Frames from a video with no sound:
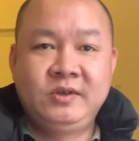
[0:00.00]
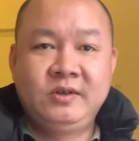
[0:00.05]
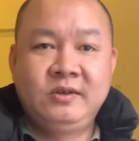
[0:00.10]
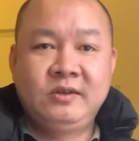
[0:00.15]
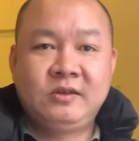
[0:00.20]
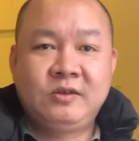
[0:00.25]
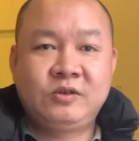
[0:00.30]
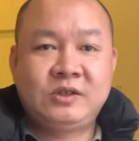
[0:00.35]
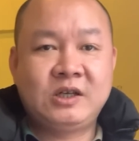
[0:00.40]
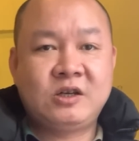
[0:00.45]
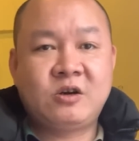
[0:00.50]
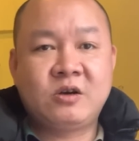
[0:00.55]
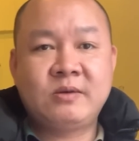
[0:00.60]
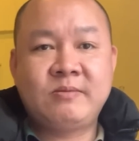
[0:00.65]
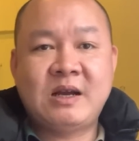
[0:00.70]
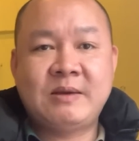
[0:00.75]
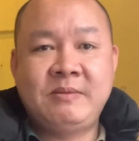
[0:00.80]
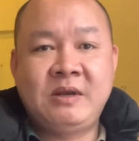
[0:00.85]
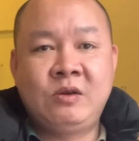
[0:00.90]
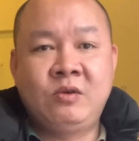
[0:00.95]
Tôi sẽ có cái
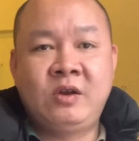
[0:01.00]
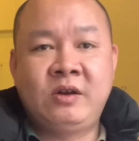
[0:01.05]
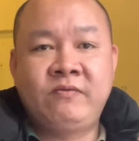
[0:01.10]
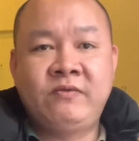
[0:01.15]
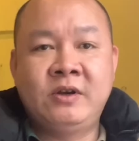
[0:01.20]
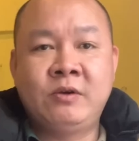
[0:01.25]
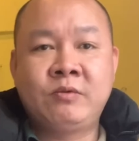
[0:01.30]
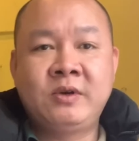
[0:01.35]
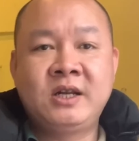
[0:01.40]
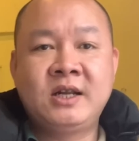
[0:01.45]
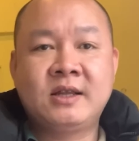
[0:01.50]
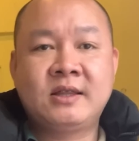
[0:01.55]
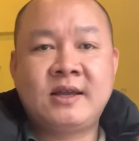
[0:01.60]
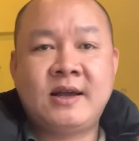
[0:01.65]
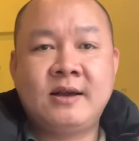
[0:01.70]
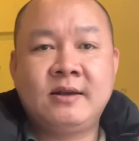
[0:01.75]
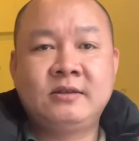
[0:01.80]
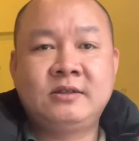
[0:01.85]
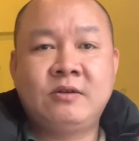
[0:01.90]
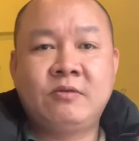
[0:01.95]
bài bình luận về ông Đinh La
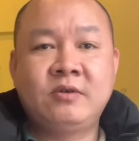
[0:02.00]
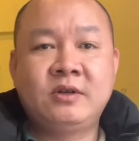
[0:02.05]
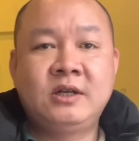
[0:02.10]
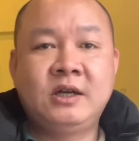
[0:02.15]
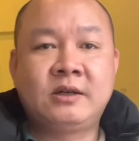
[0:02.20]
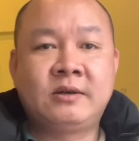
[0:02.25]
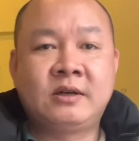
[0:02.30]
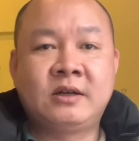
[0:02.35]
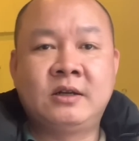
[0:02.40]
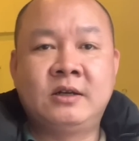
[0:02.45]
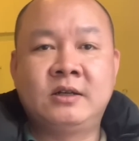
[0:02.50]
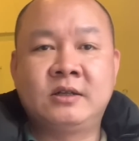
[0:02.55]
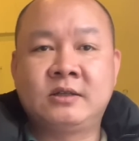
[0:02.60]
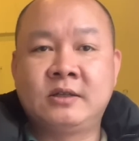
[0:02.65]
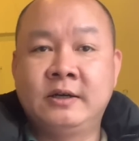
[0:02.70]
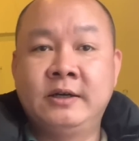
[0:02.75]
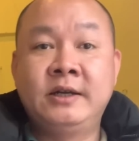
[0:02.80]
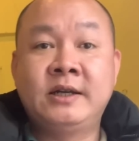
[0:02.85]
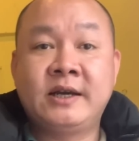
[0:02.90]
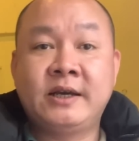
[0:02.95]
Thăng trong cái đợt
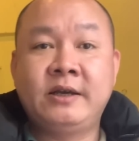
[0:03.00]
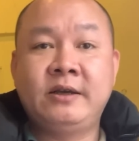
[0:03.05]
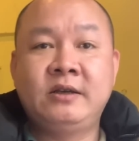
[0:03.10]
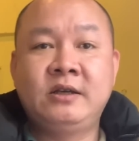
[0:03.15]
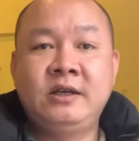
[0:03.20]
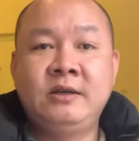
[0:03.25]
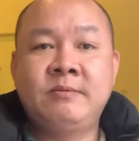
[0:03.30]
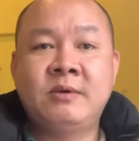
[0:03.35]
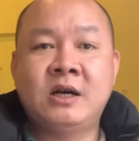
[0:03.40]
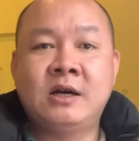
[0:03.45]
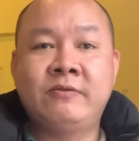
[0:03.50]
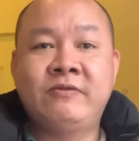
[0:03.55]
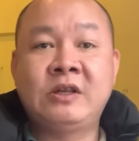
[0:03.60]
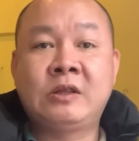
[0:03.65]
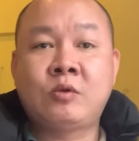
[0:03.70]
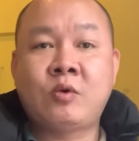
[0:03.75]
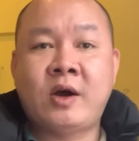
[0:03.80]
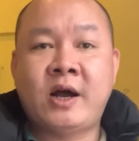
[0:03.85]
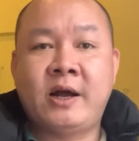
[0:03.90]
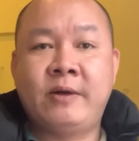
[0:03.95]
tới này khi vào ở phiên
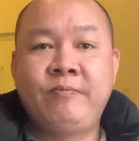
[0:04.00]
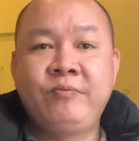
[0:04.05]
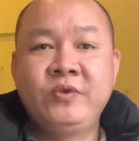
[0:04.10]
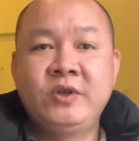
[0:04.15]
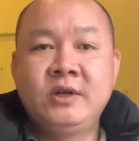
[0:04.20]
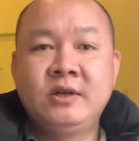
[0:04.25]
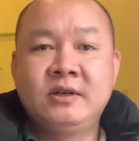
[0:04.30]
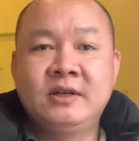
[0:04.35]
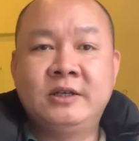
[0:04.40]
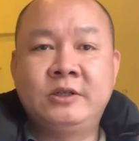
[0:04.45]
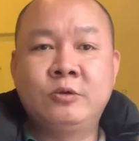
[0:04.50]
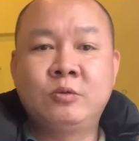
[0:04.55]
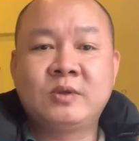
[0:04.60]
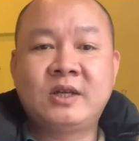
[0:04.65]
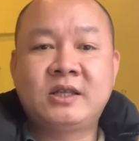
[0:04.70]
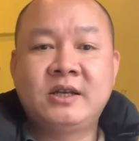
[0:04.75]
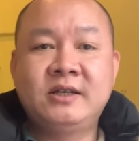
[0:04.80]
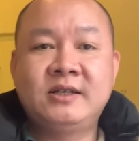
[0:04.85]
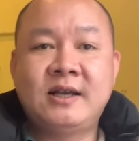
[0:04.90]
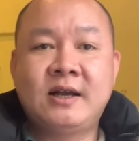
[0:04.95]
tòa, để chúng
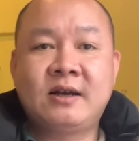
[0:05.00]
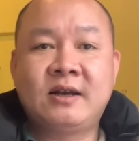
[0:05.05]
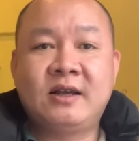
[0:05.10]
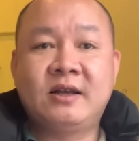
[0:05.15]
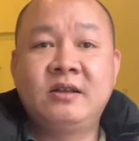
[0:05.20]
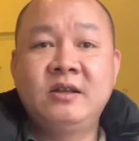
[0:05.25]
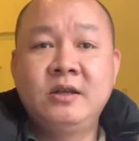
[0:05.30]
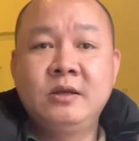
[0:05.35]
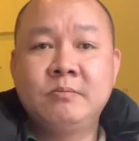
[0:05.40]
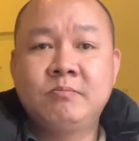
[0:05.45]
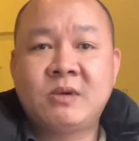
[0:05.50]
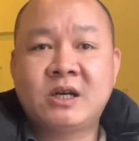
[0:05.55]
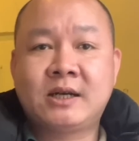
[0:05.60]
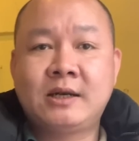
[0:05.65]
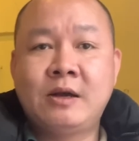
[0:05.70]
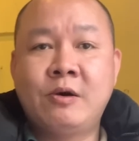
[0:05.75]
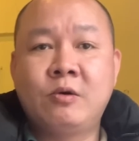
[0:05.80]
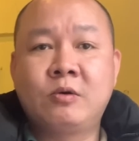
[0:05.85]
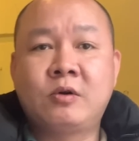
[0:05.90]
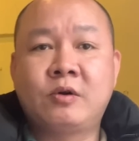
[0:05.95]
ta thấy rằng là bắt
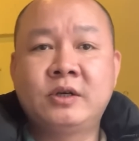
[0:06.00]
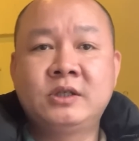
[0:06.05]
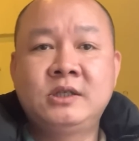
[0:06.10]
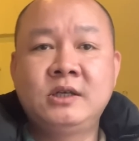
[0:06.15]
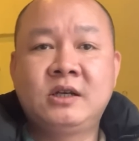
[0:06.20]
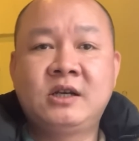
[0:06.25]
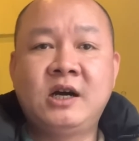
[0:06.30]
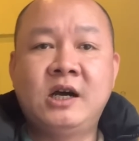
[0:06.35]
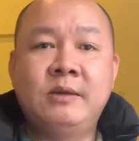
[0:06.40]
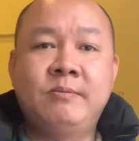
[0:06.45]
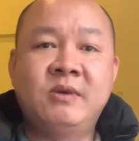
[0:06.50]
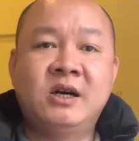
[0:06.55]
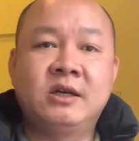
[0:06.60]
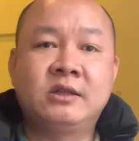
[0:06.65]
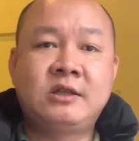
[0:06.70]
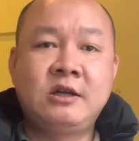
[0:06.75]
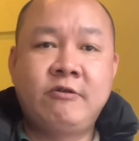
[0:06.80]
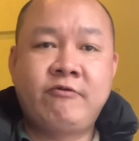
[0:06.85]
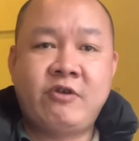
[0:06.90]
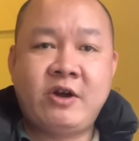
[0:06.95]
đầu có cái sự cởi mở
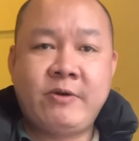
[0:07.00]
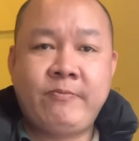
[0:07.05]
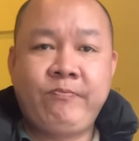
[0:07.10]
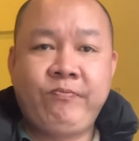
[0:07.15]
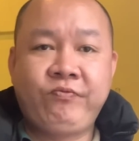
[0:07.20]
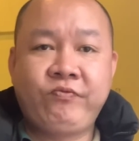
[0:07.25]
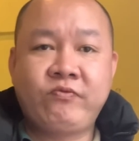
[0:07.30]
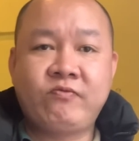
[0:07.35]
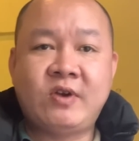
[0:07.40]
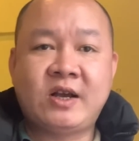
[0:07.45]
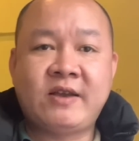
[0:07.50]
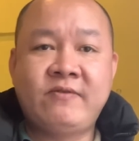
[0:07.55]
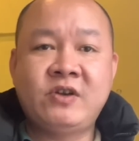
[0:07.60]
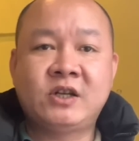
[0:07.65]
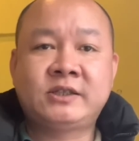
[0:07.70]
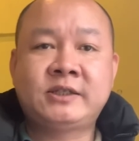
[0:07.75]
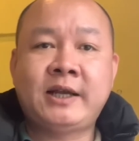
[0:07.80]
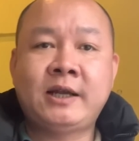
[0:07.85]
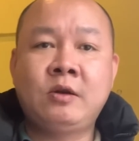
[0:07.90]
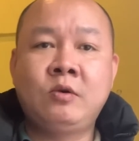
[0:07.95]
tư pháp, và cái
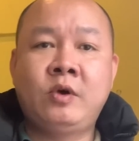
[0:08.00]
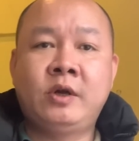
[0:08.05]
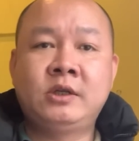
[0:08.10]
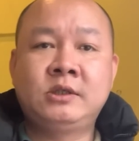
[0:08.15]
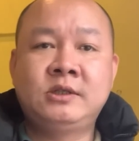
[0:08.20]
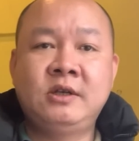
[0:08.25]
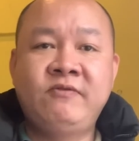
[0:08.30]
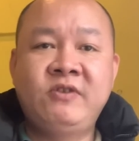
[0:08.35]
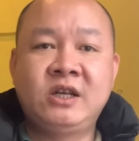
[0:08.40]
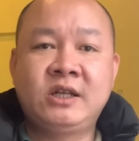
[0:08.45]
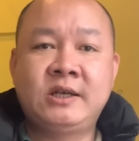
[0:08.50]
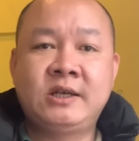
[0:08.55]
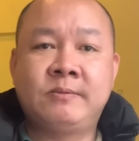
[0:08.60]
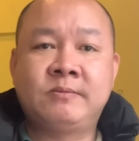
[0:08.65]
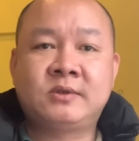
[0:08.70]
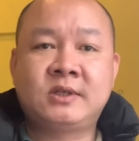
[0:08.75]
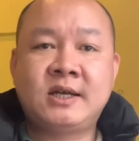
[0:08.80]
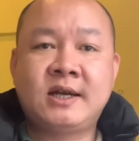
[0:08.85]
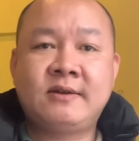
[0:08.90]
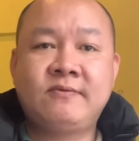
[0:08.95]
việc tranh luận giữa viện kiểm
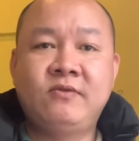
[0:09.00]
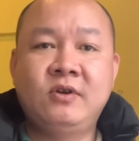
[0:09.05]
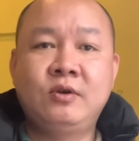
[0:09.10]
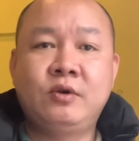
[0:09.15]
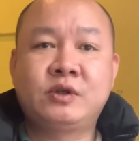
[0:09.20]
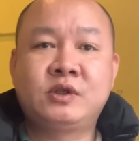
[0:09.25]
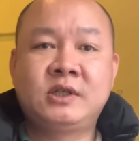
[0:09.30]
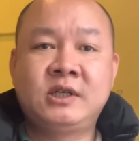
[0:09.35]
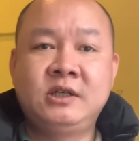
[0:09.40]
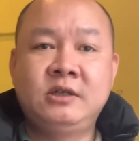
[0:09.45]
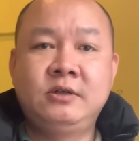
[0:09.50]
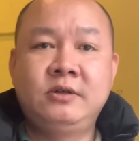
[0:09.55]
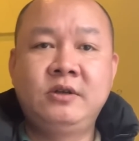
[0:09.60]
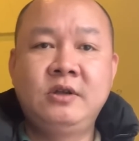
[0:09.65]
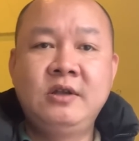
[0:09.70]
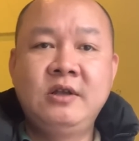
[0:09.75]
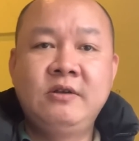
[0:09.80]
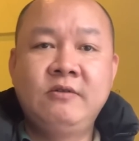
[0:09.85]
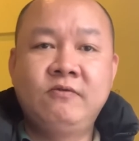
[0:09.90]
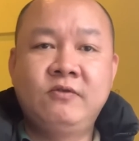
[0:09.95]
sát với luật sư
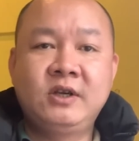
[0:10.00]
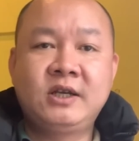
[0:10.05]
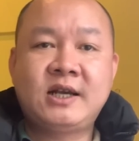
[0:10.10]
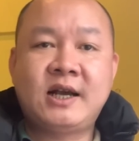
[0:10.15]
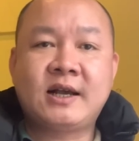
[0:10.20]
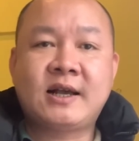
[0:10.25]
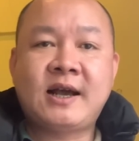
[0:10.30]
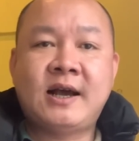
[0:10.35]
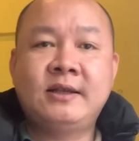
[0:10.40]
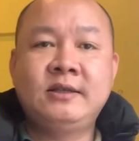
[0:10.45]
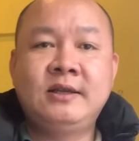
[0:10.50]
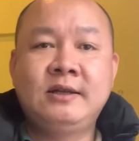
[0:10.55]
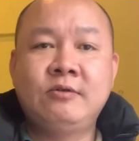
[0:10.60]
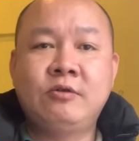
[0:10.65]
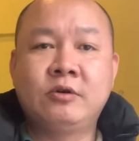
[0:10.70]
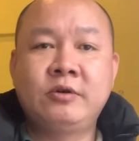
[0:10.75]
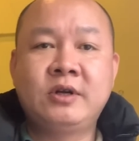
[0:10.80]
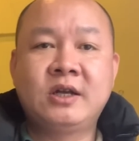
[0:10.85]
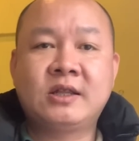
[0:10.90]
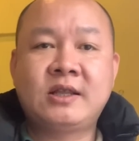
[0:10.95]
với cả cá nhân của
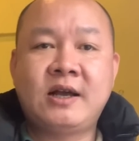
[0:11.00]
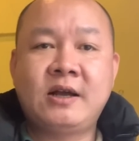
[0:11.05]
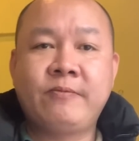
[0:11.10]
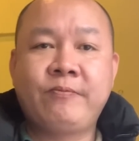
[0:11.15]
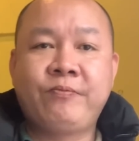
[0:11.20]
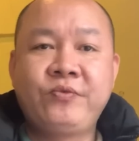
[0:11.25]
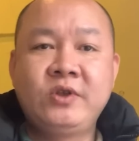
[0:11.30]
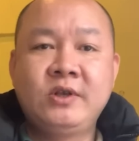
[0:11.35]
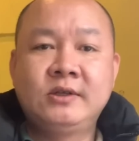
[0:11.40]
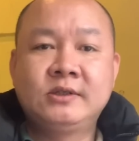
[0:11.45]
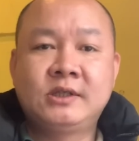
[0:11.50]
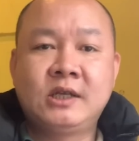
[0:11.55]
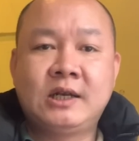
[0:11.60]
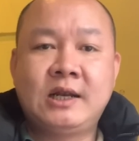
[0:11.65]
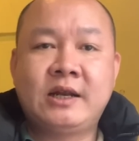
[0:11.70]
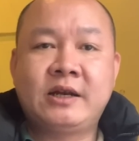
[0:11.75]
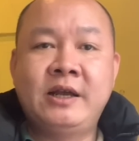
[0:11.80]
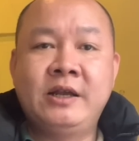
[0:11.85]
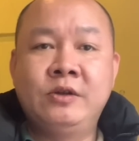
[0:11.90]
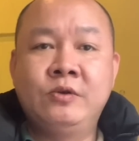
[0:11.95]
ông Đinh La Thăng rất
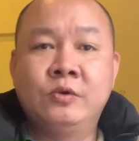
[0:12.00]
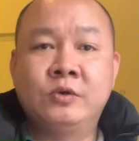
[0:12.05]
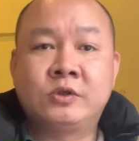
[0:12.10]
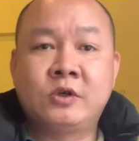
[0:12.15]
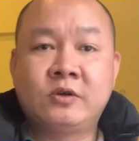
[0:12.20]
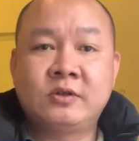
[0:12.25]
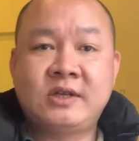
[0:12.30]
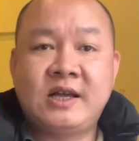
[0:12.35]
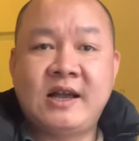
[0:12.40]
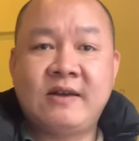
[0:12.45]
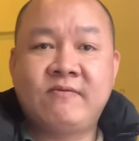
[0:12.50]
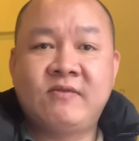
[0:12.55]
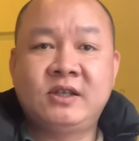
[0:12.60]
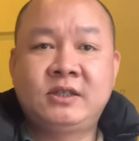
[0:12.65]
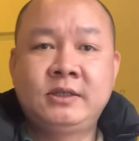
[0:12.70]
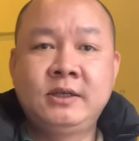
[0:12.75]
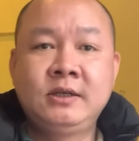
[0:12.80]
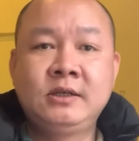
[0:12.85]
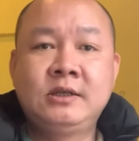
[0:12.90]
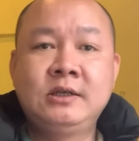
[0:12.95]
là đầy đủ rõ ràng, và
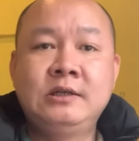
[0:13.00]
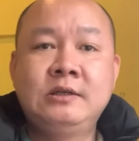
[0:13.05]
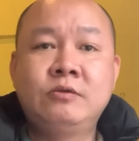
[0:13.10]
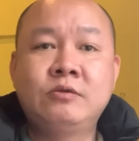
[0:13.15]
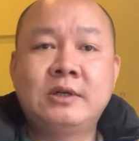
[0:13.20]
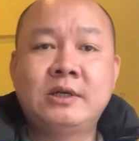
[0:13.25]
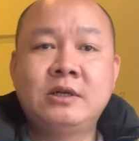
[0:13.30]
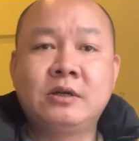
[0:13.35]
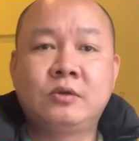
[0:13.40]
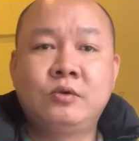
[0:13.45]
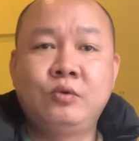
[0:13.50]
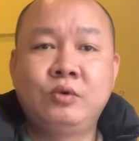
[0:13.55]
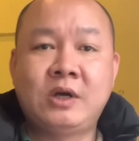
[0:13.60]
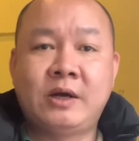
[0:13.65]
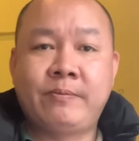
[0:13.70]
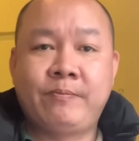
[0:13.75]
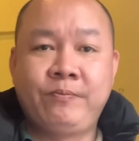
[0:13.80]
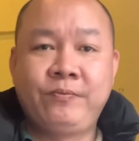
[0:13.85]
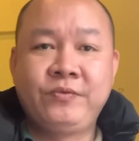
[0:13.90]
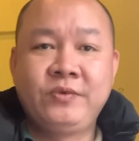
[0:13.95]
chứng cứ cũng đã được thu thập.